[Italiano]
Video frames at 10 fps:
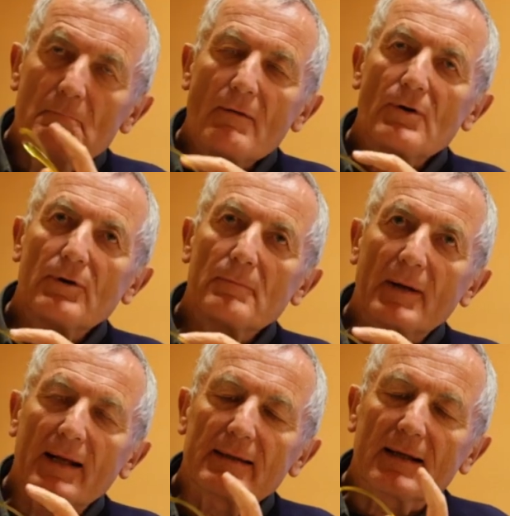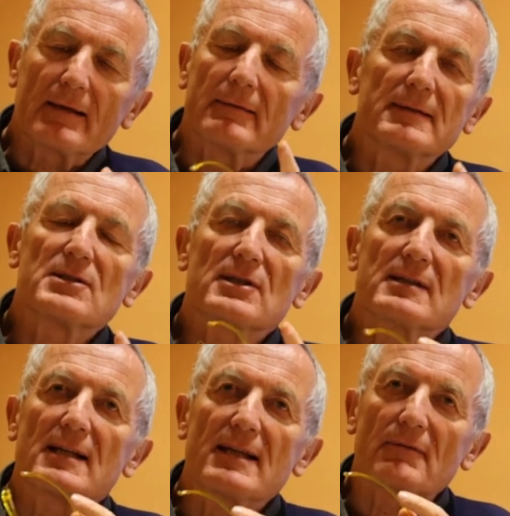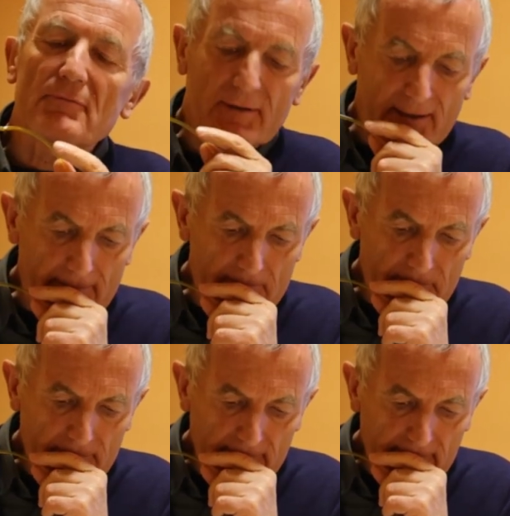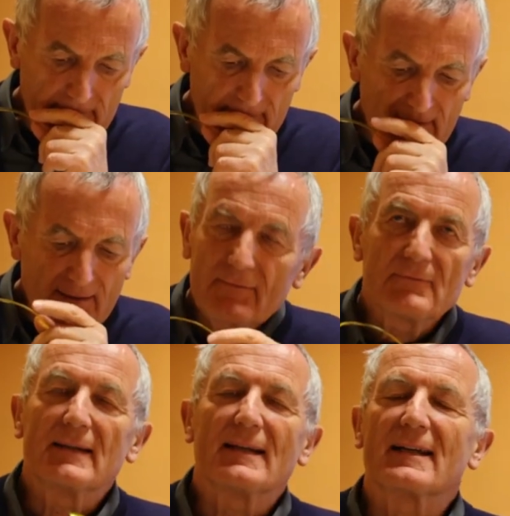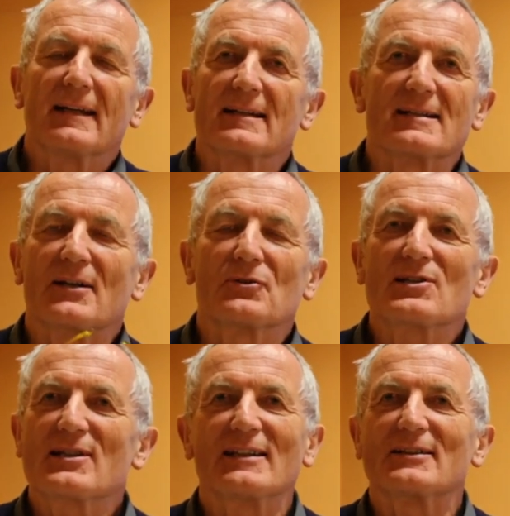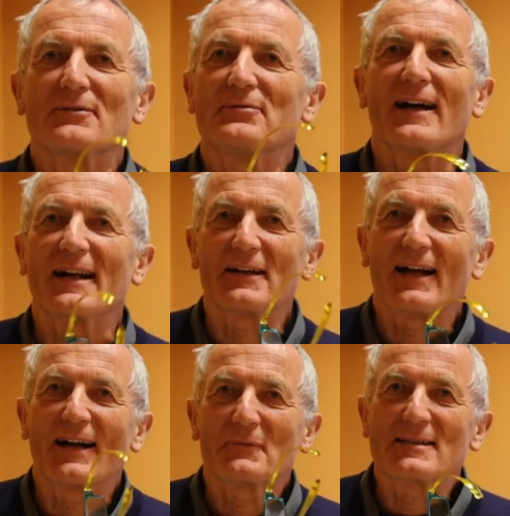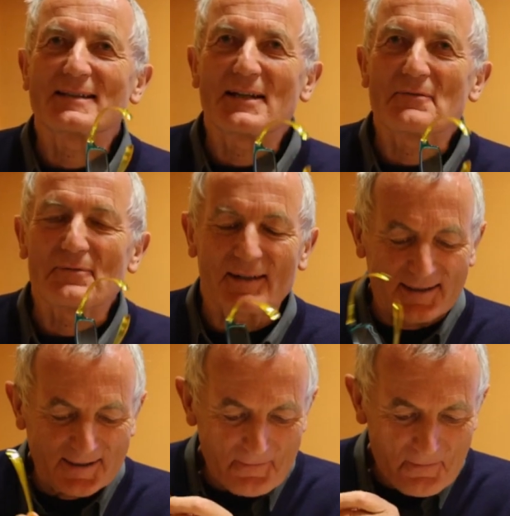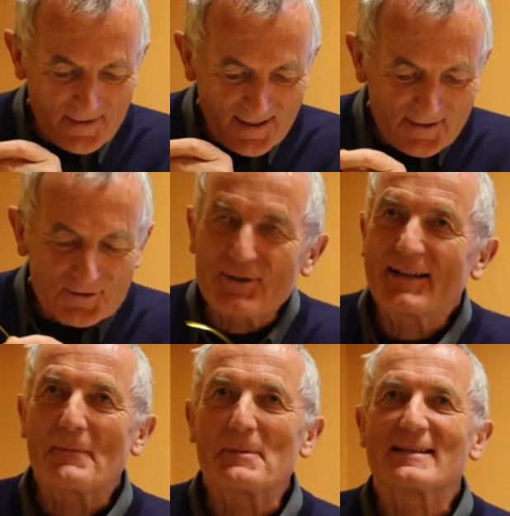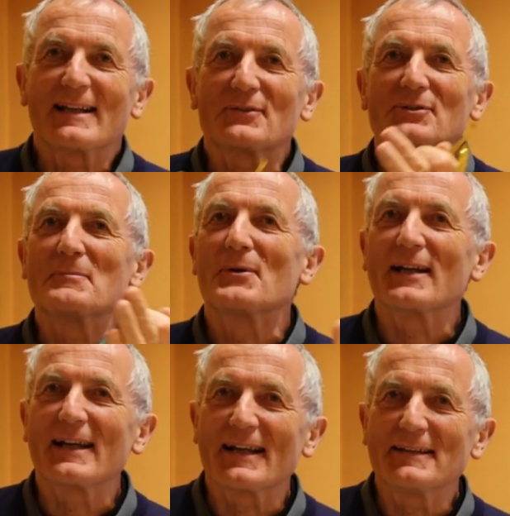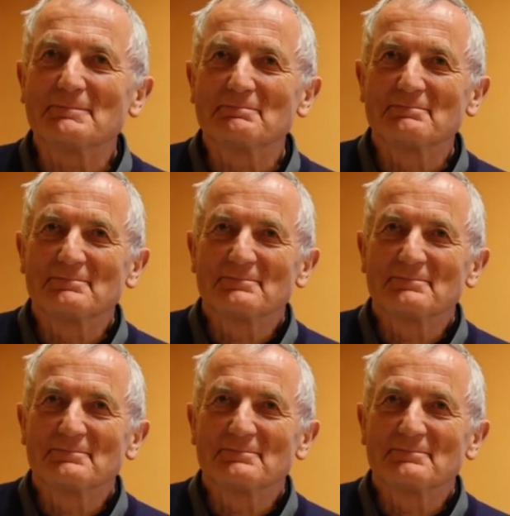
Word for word: Ma volevo riprendere, discesa agli inferi. Viene da chiedersi cosa ci è andata a fare a questi inferi? Non gli era bastato di morire?